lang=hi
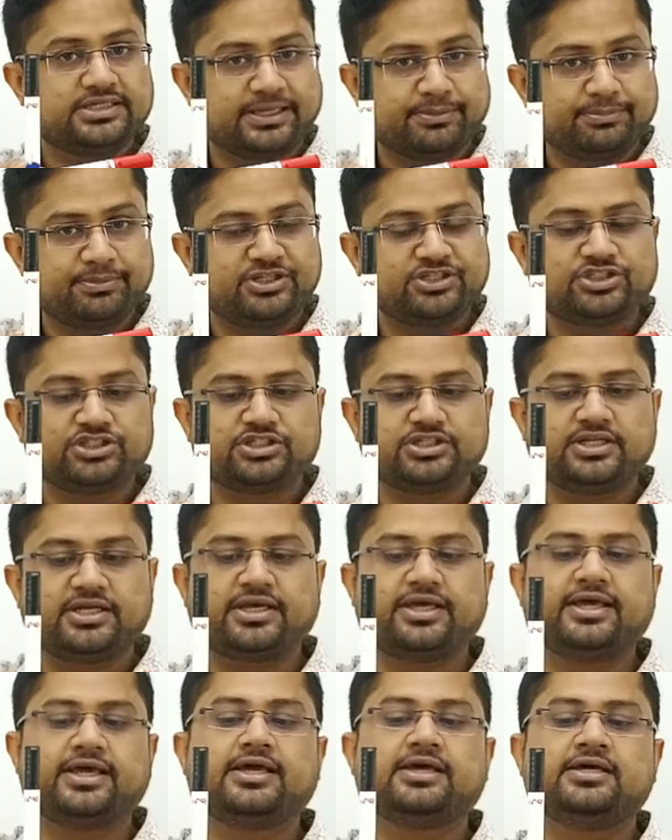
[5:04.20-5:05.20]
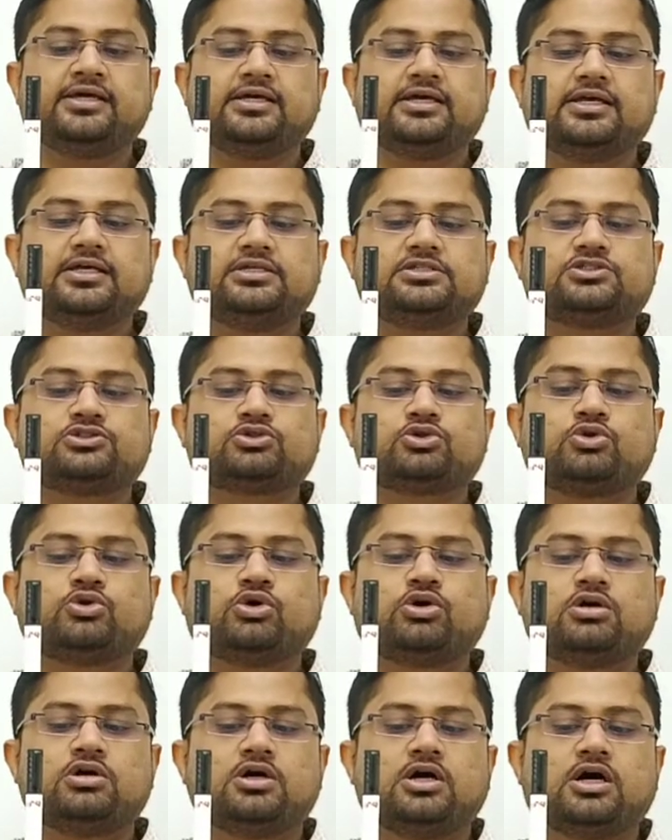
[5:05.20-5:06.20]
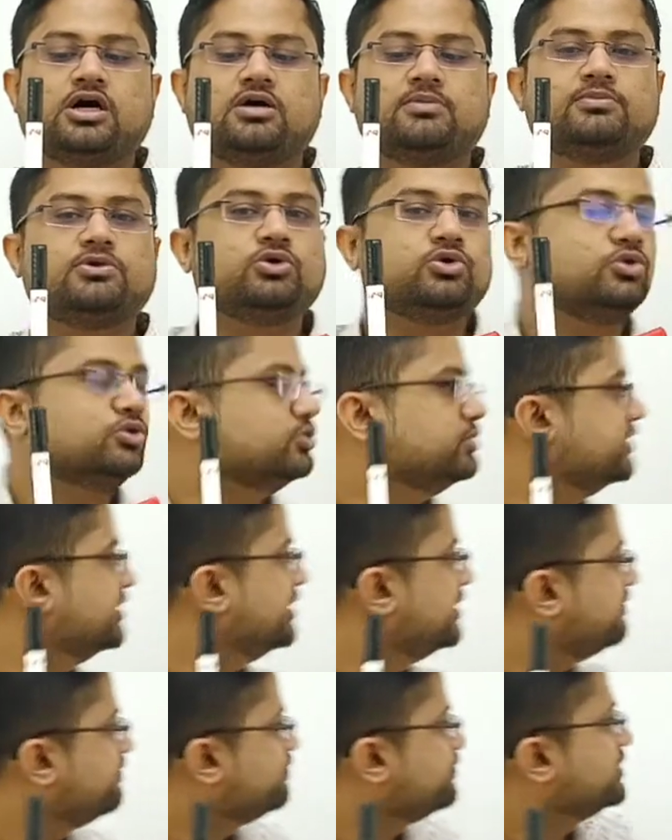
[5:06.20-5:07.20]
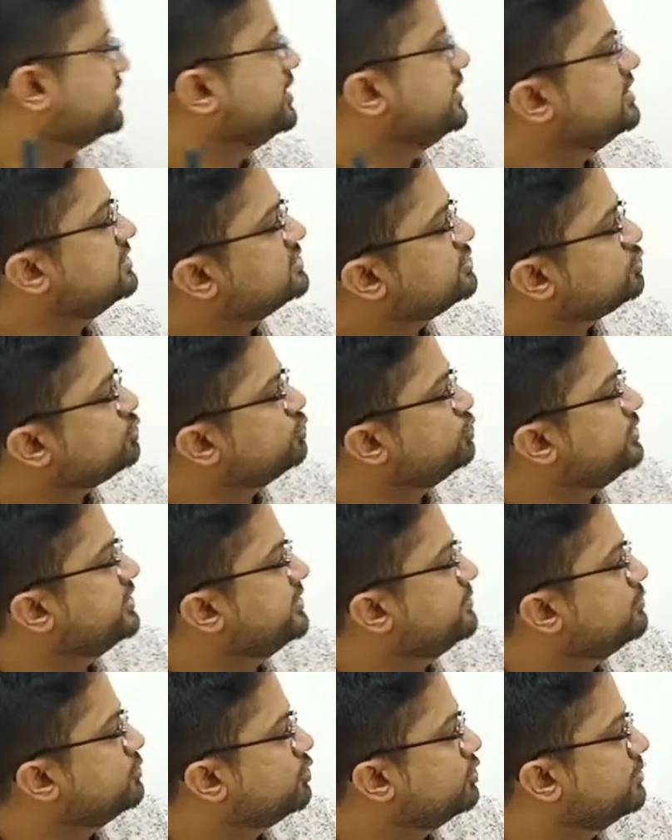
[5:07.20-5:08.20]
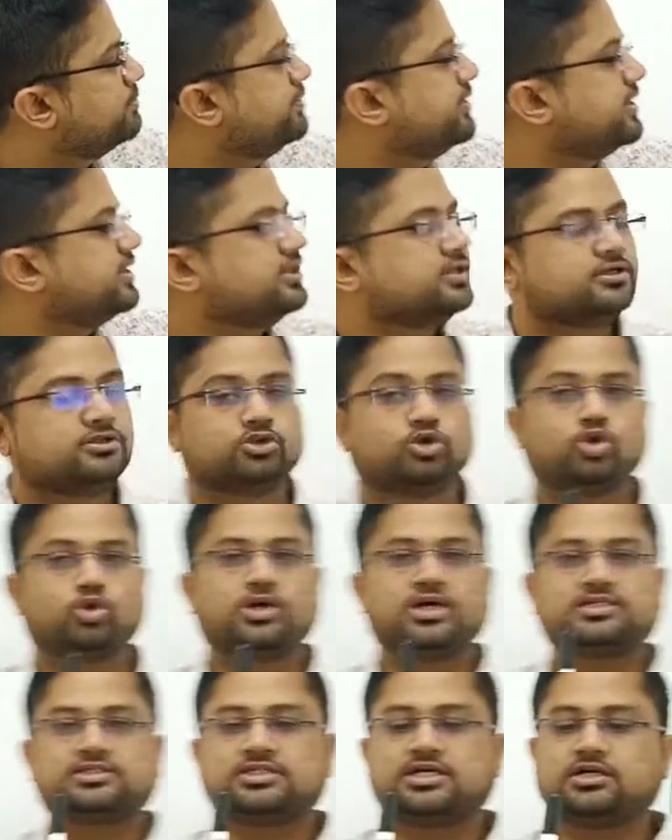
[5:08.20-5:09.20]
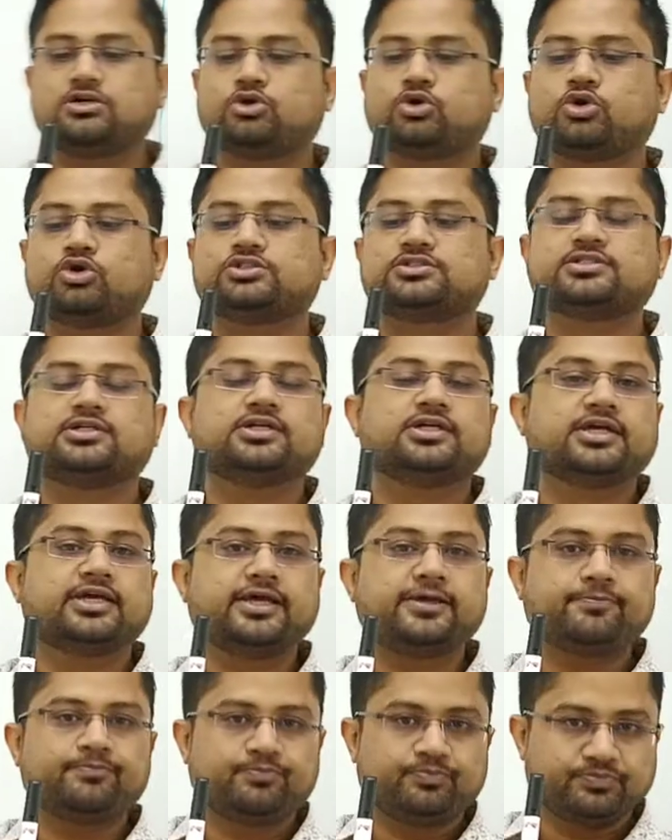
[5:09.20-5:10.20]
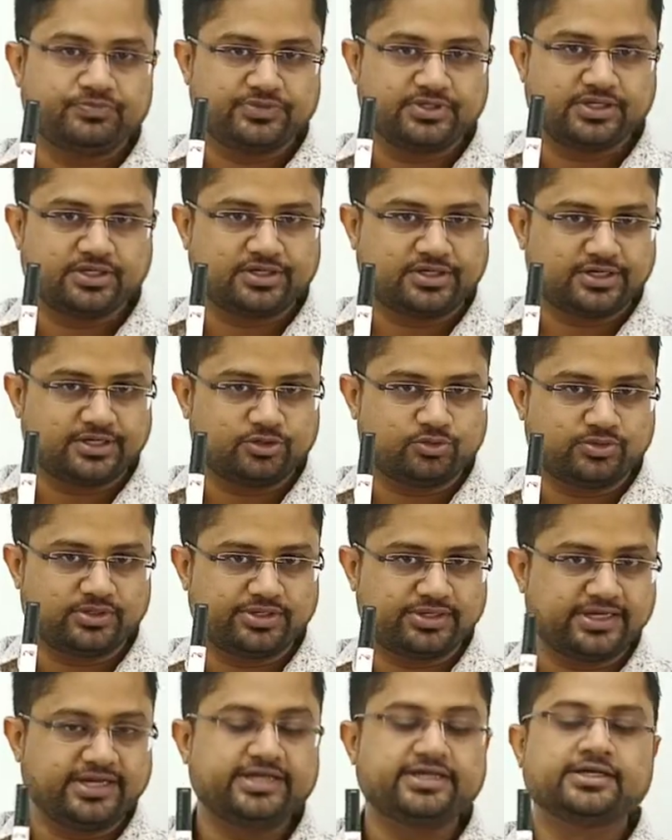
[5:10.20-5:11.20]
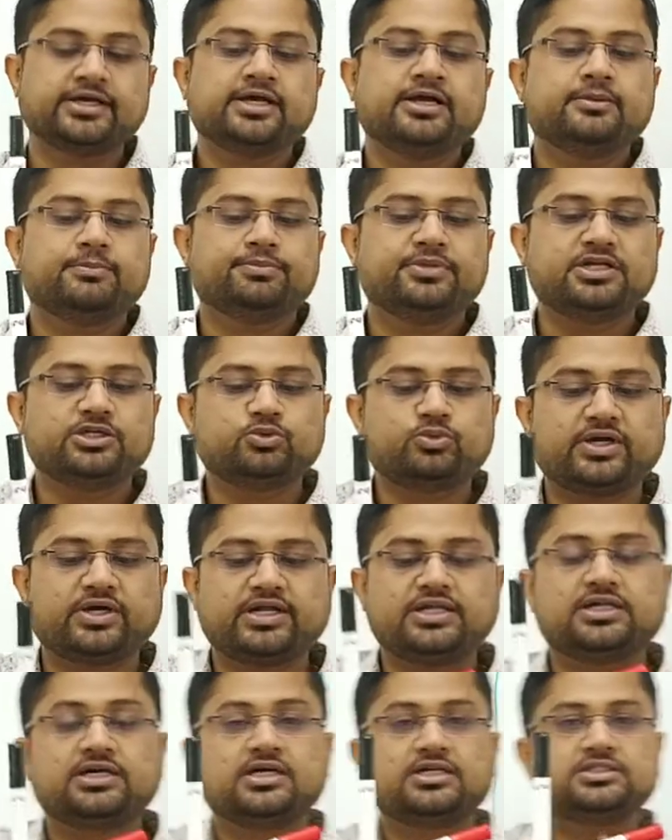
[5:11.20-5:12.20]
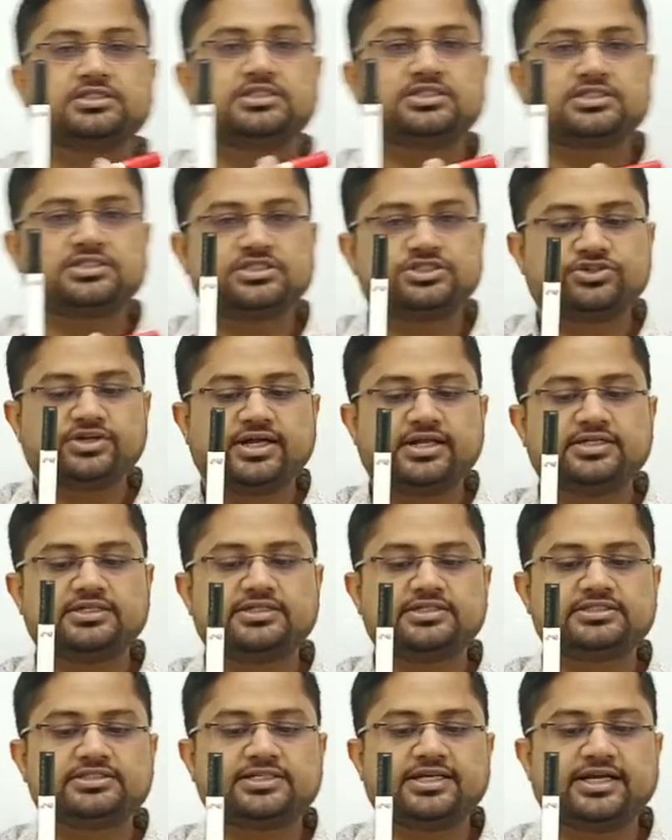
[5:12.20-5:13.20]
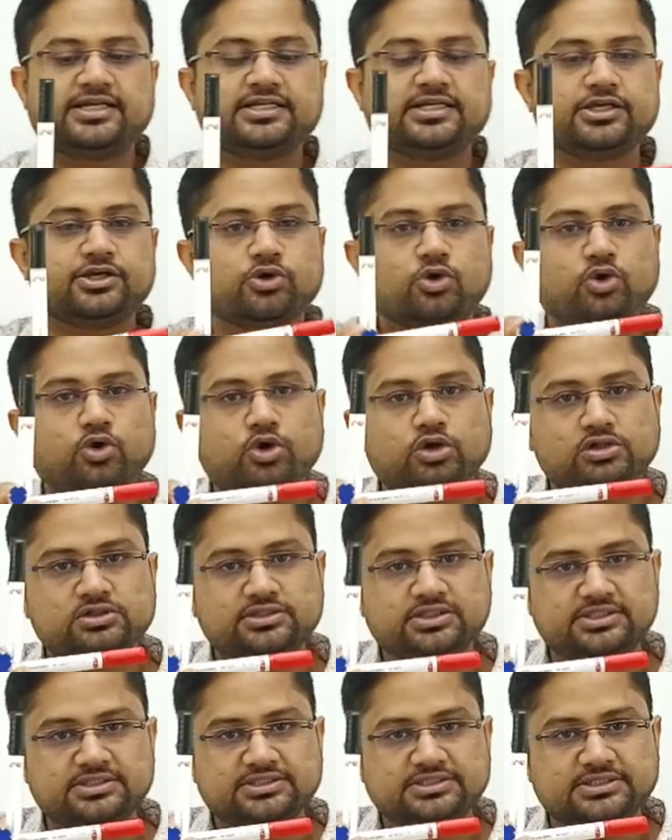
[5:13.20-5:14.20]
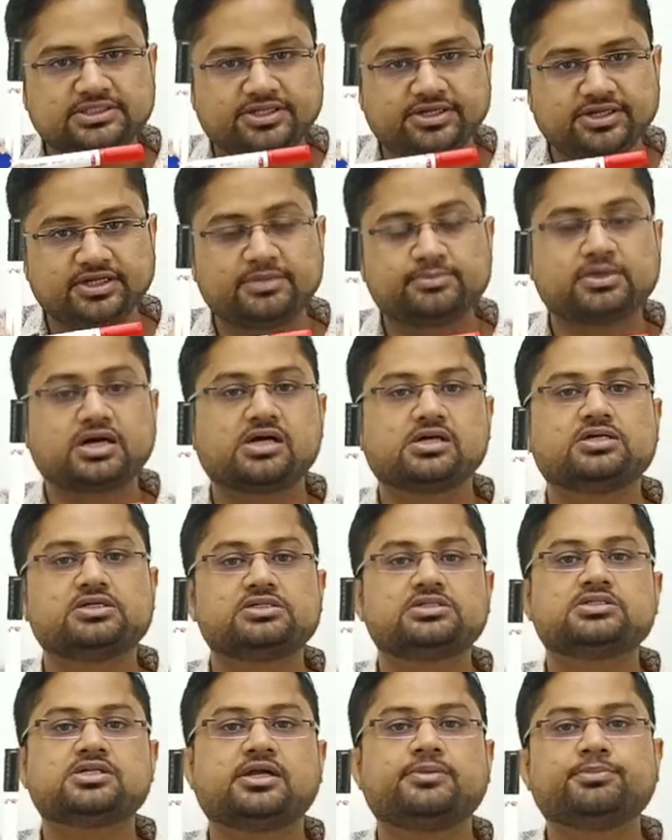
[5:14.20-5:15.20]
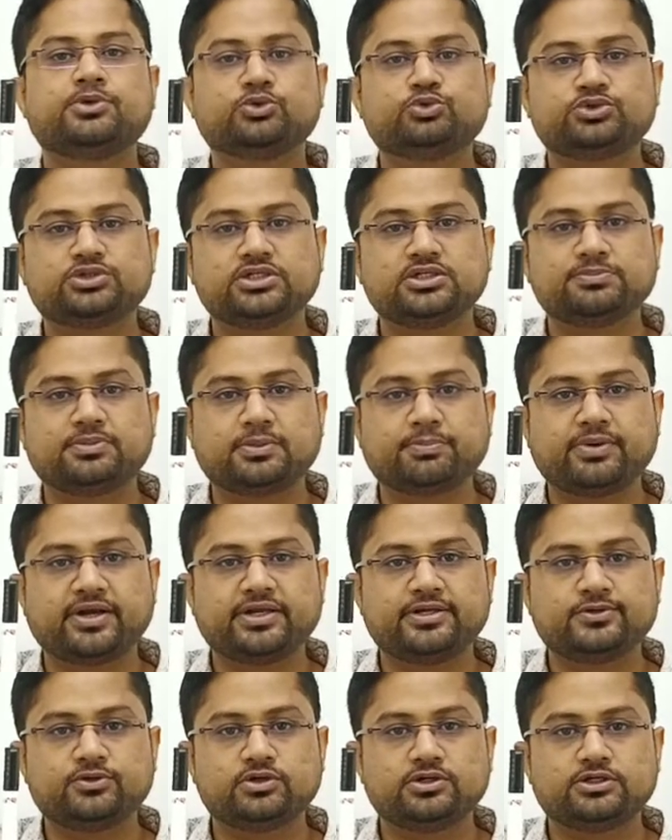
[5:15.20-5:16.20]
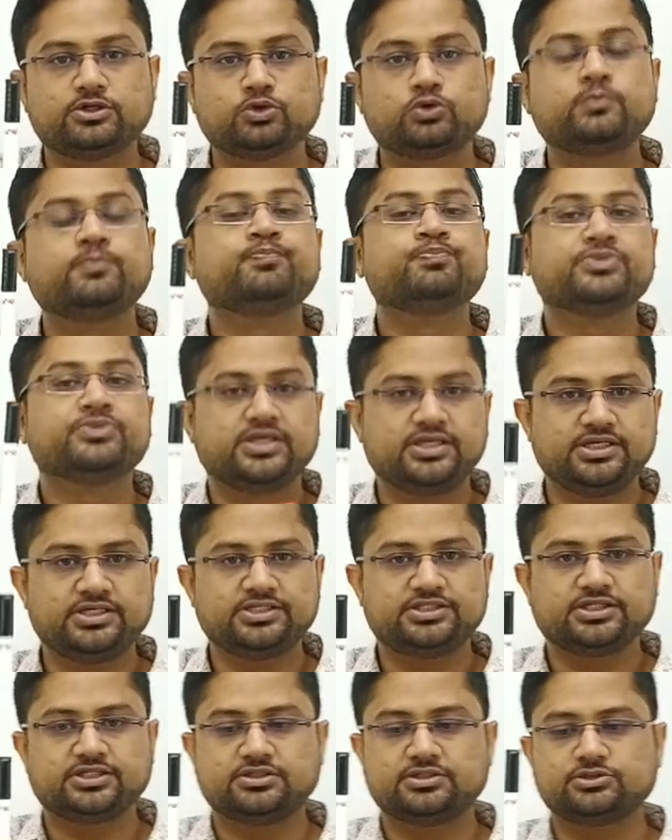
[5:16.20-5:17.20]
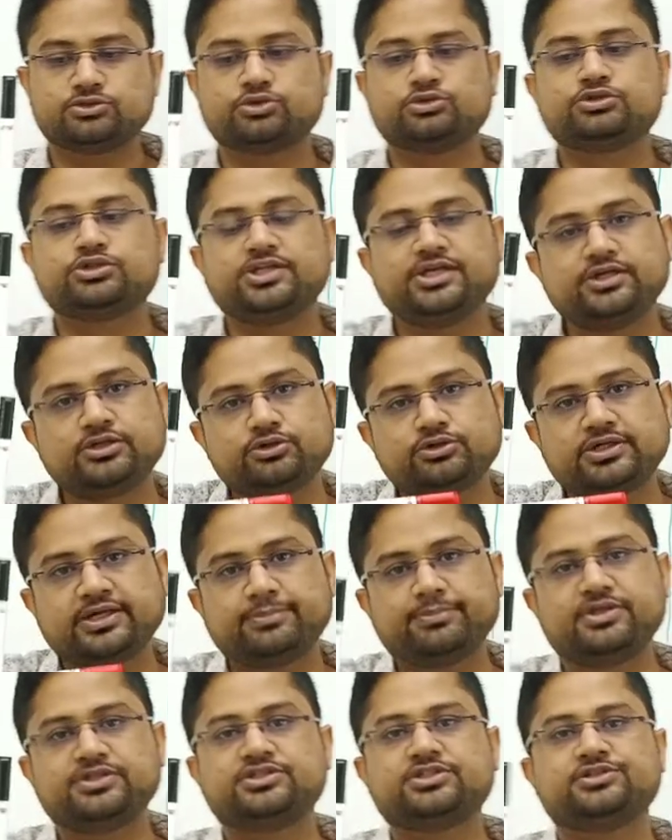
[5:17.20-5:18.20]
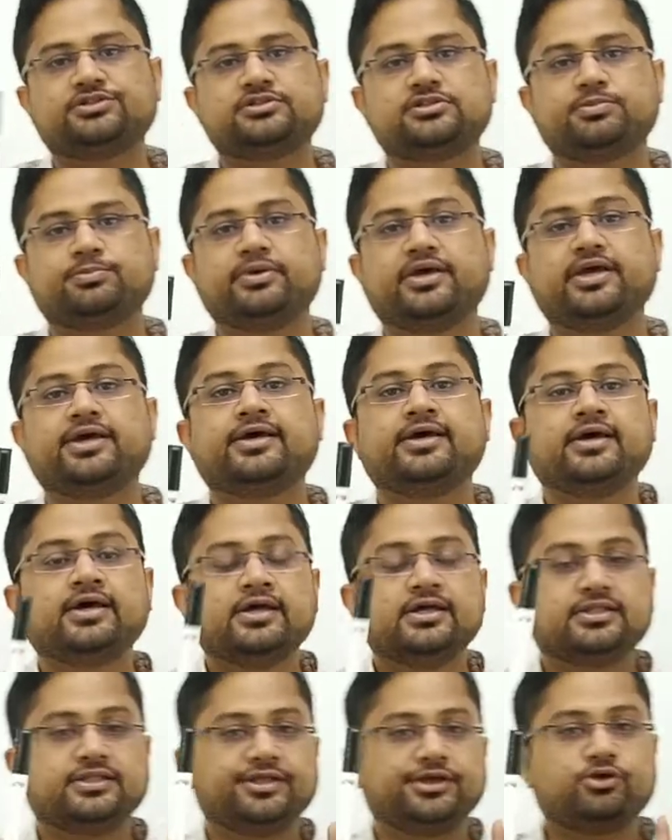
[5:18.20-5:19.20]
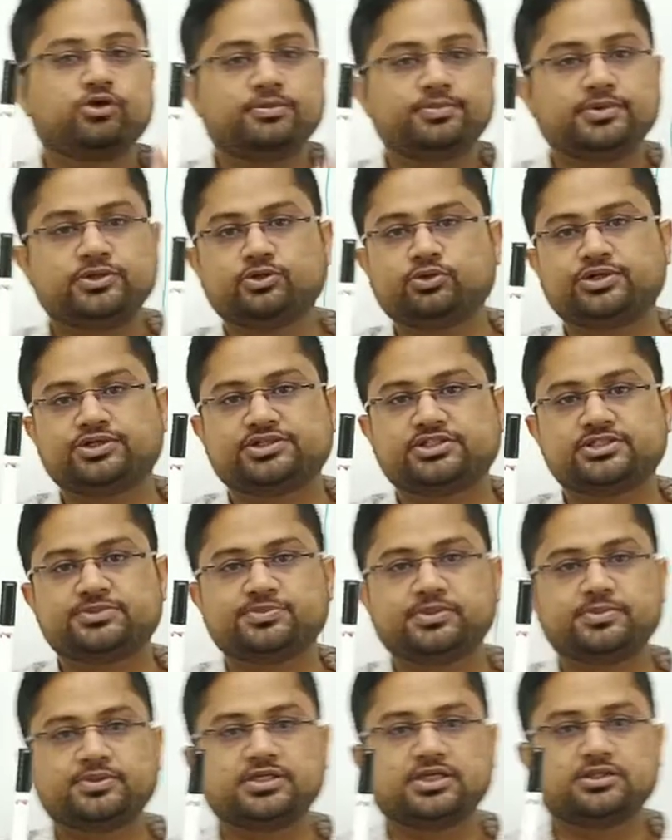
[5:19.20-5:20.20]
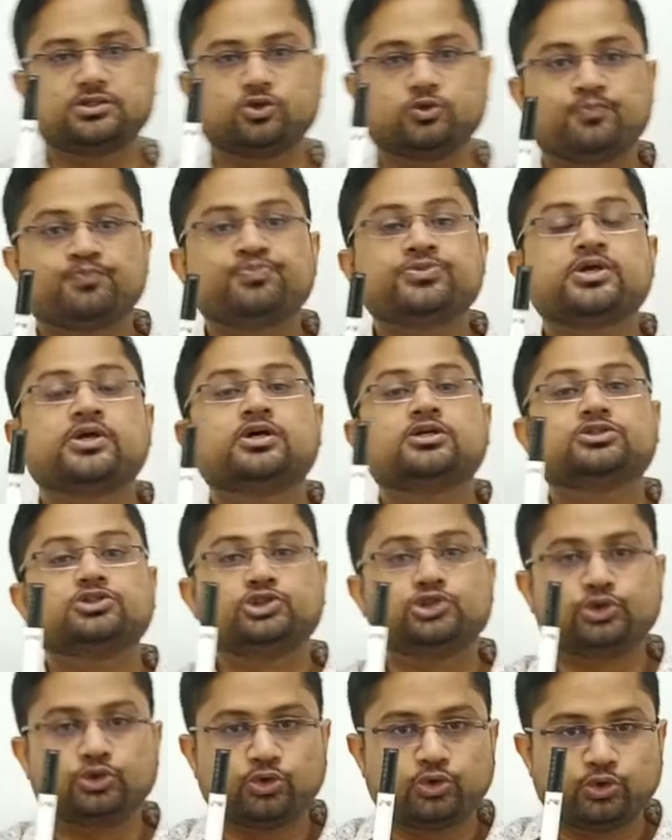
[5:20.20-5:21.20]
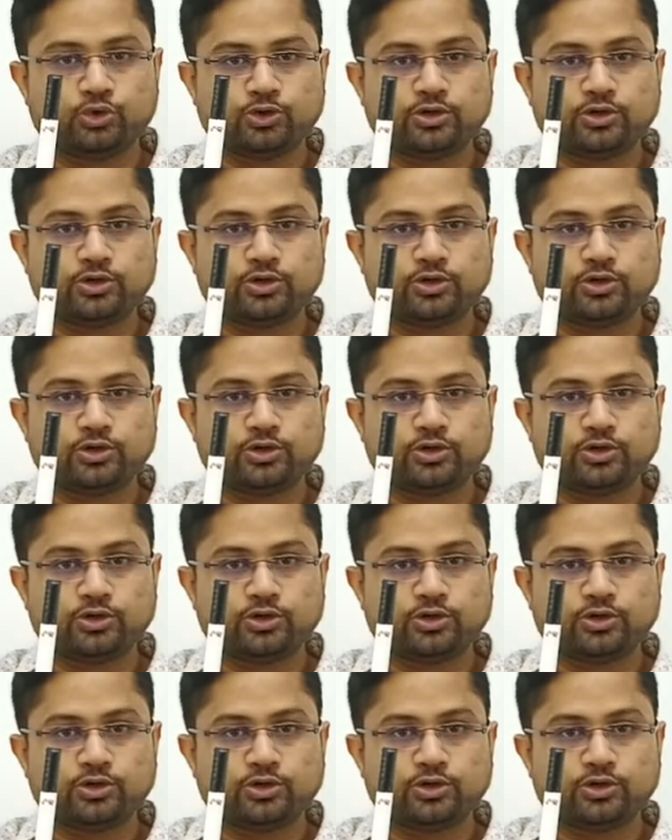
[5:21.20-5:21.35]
डायमेंशन है इसको हम लोगों ने इस टू बोर्ड पे थोड़ा सा क्रॉस करके दिखाया हुआ है राइट मीन वाइल जस्ट ट्राई अंडरस्टैंड कि ऑल दीज थ्री मार्कर्स आर म्यूचुअली परपेंडिकुलर टू ईच अदर सो तीनों डायमेंशंस में देखो अभी नोटेशंस में बताता हूँ जो